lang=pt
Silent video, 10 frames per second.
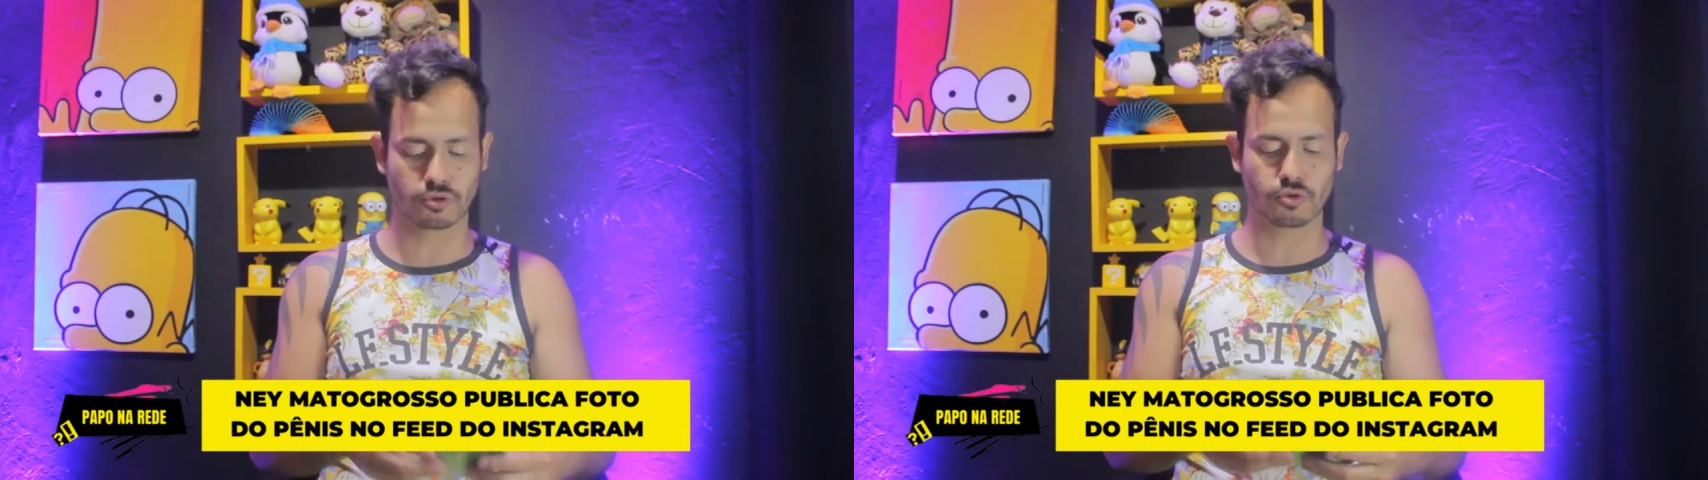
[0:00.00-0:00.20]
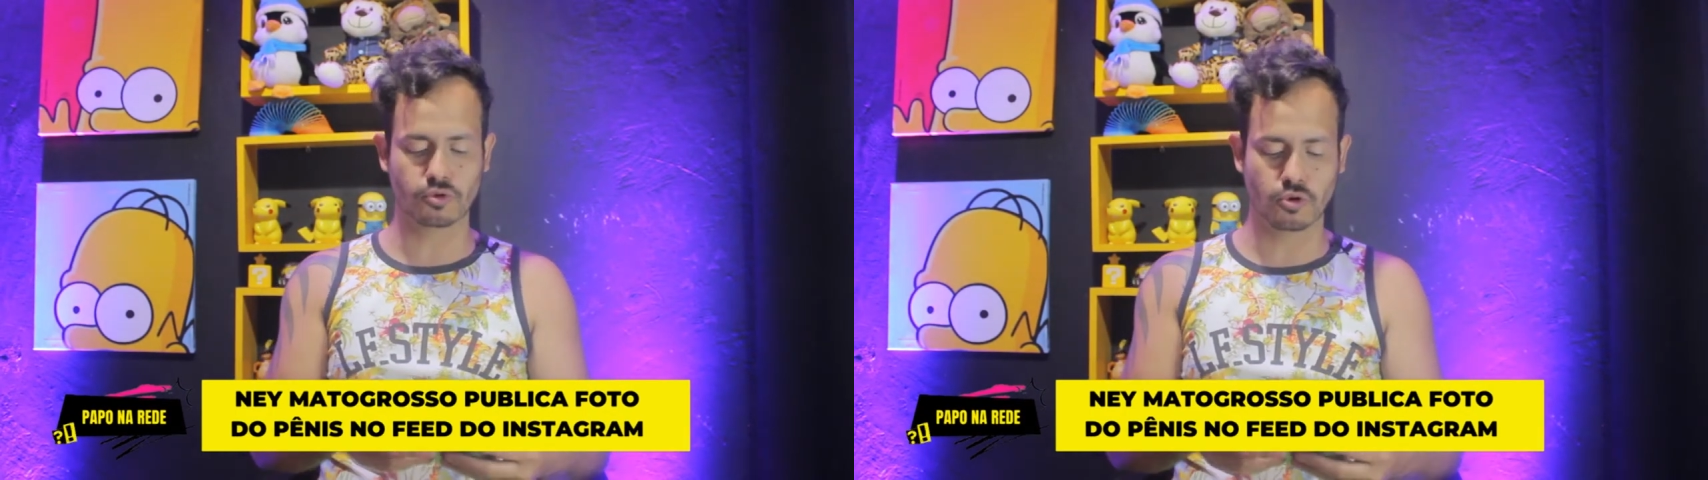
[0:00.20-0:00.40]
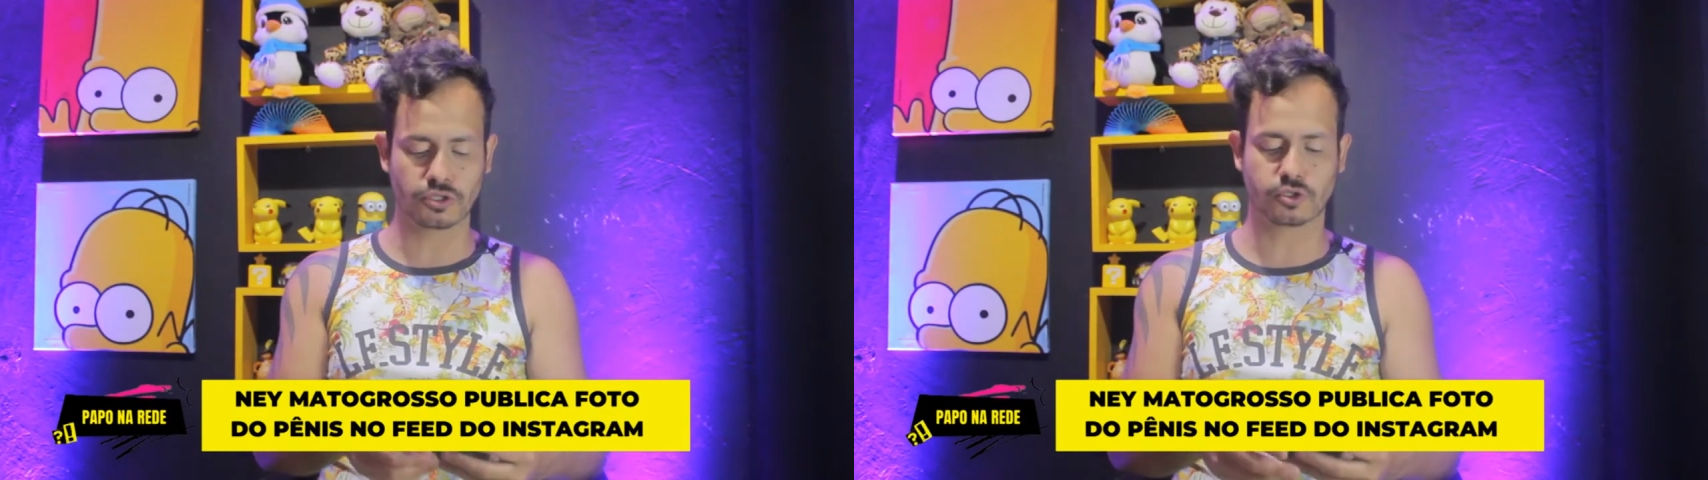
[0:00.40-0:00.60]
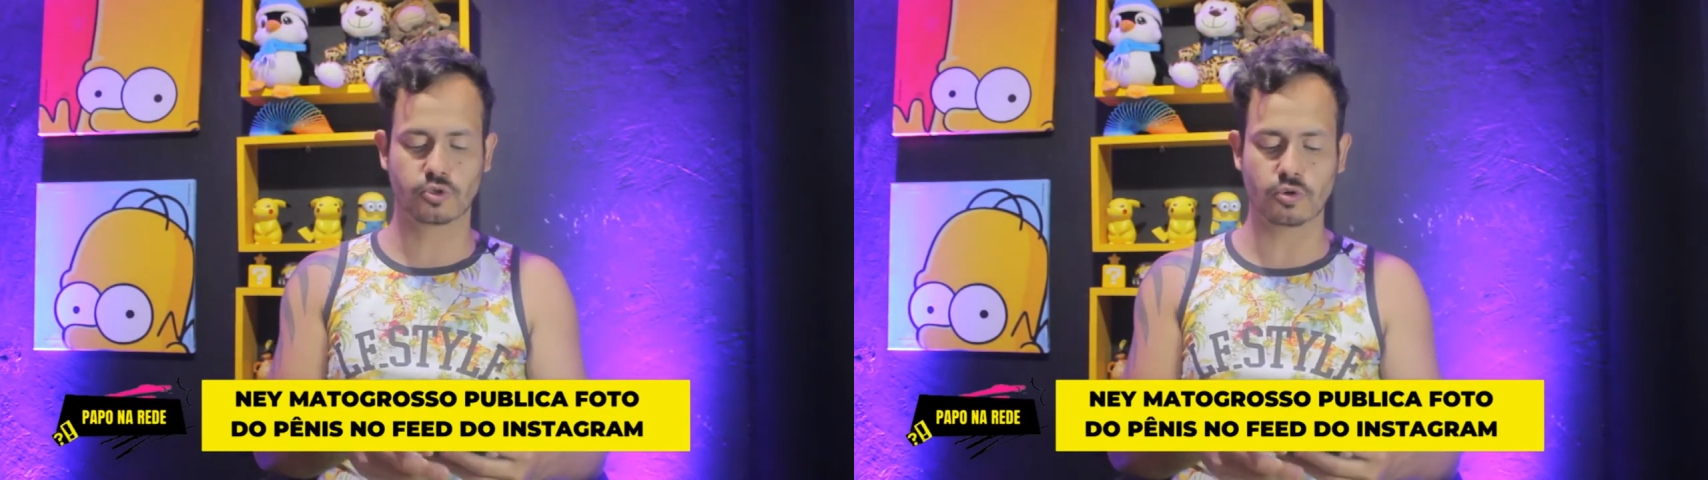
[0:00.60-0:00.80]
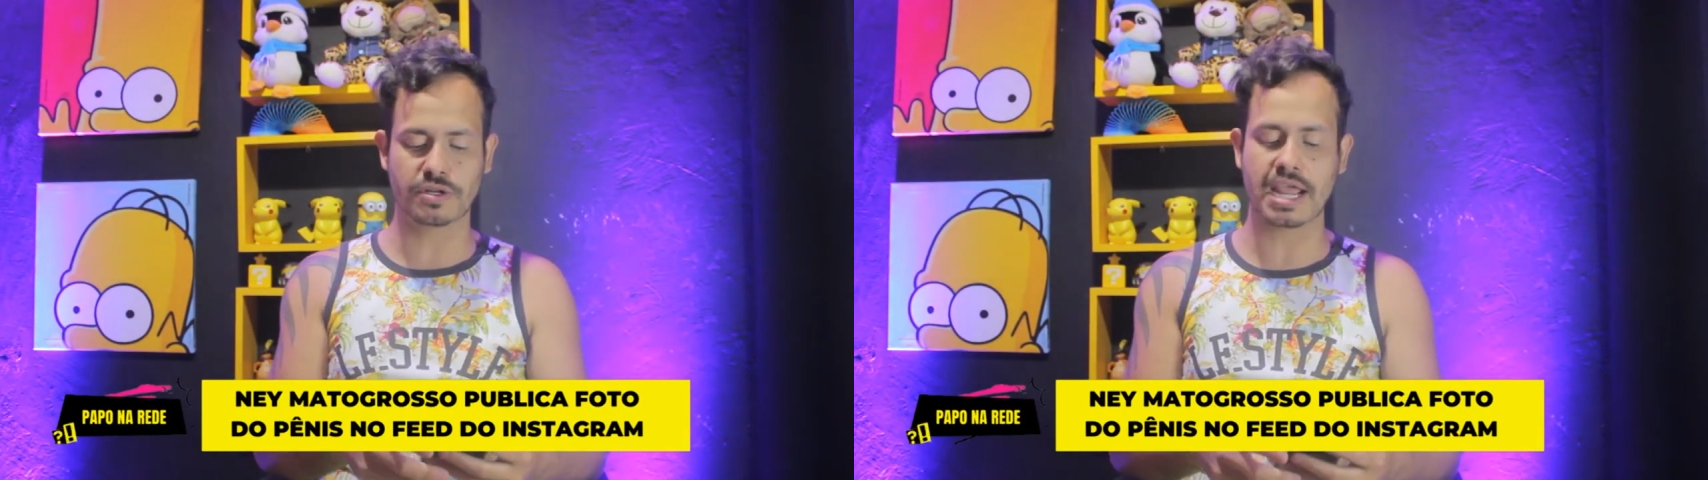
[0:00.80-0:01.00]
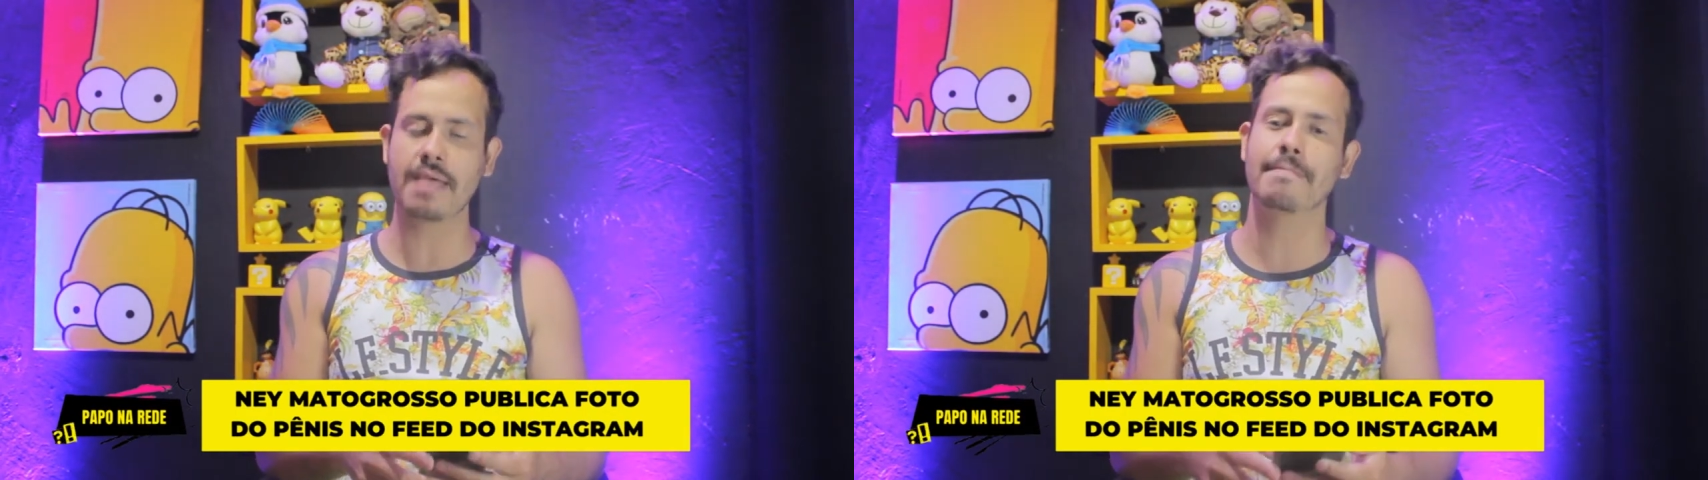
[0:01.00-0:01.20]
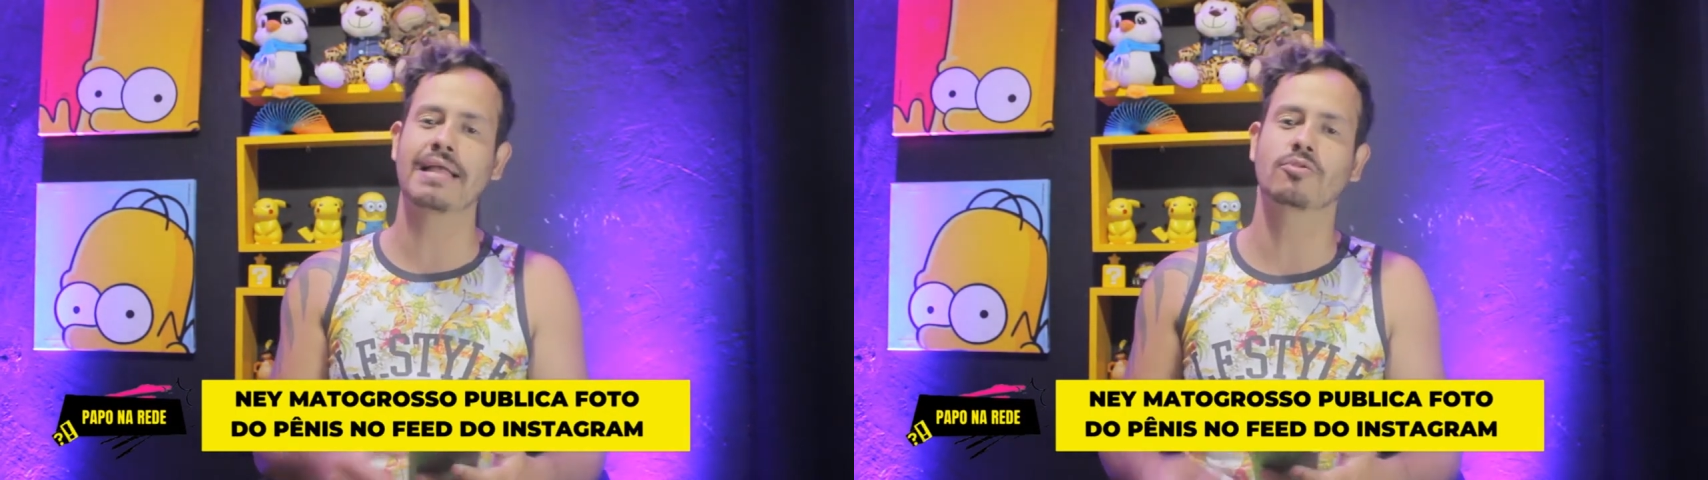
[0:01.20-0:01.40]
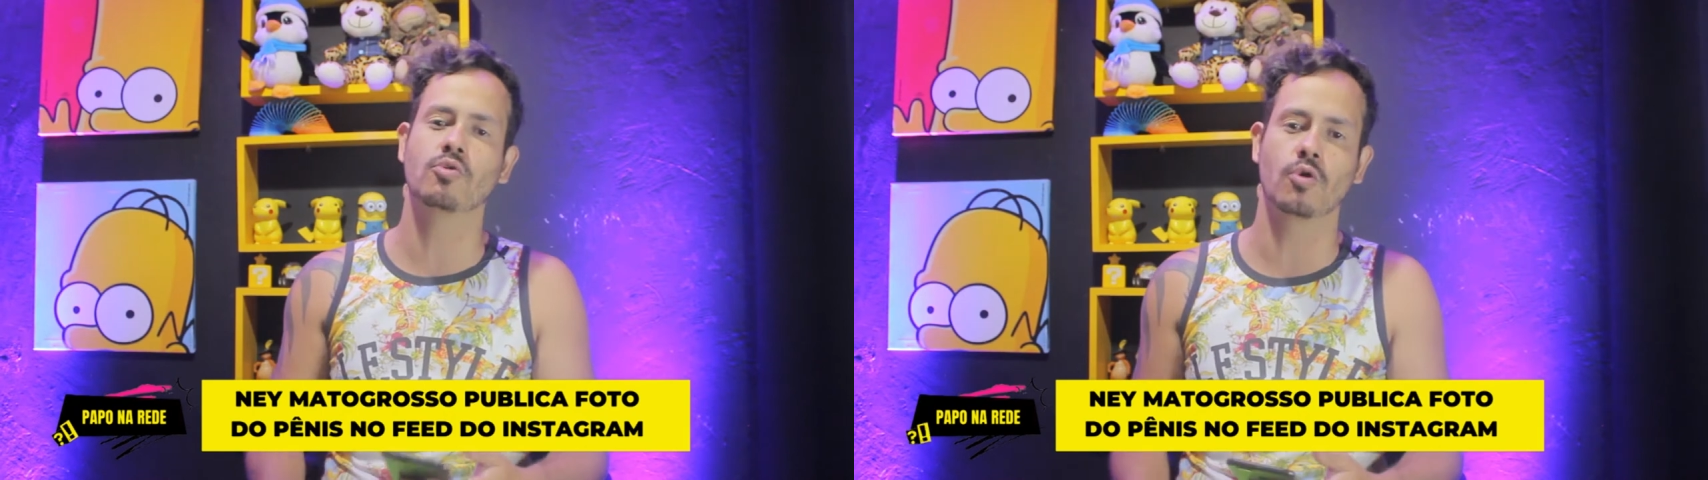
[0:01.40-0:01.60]
do nudes do Ney
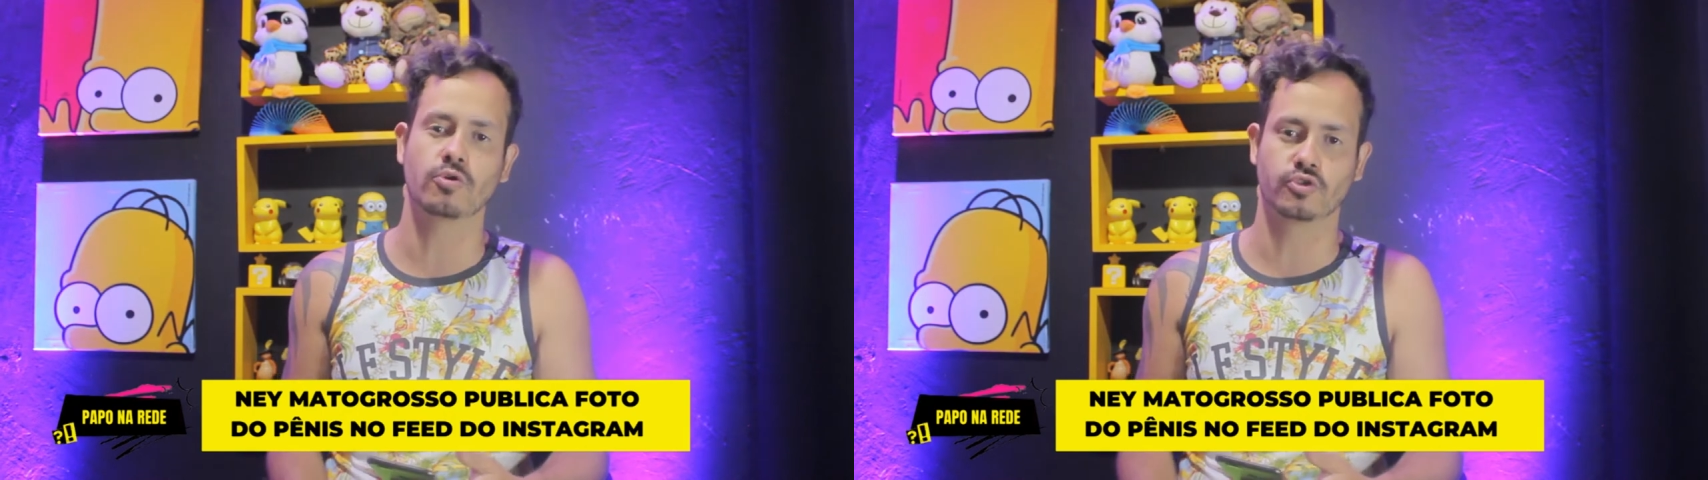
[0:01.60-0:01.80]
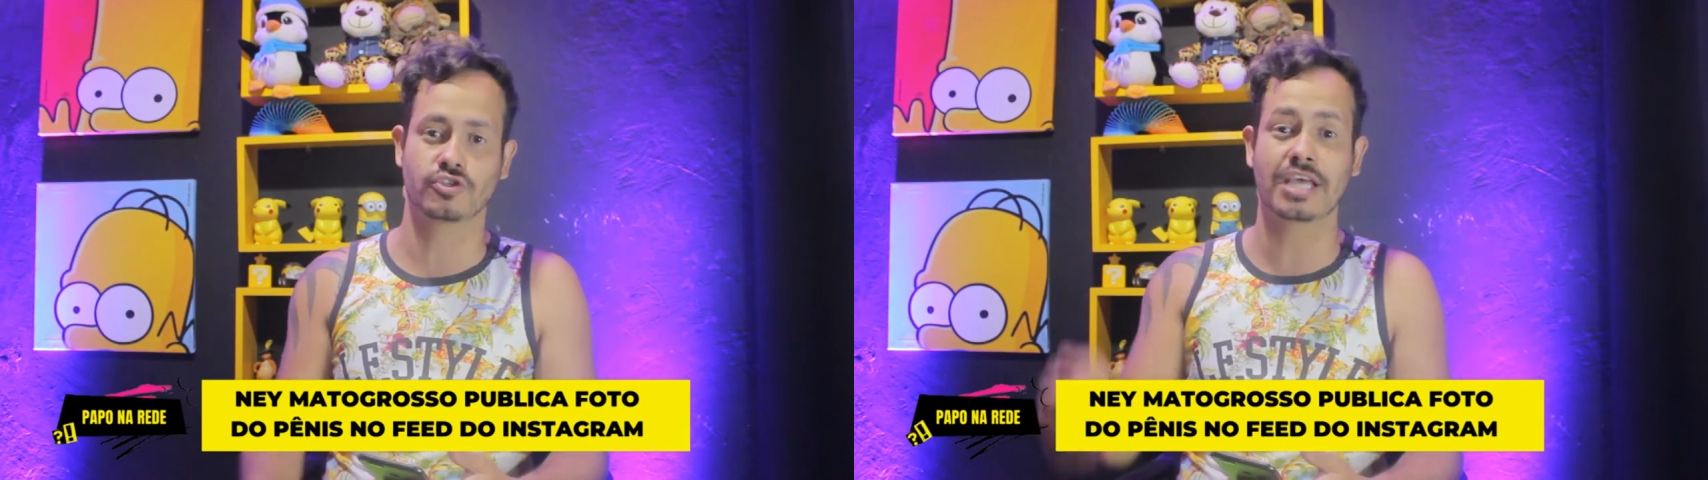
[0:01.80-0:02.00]
Mato Grosso?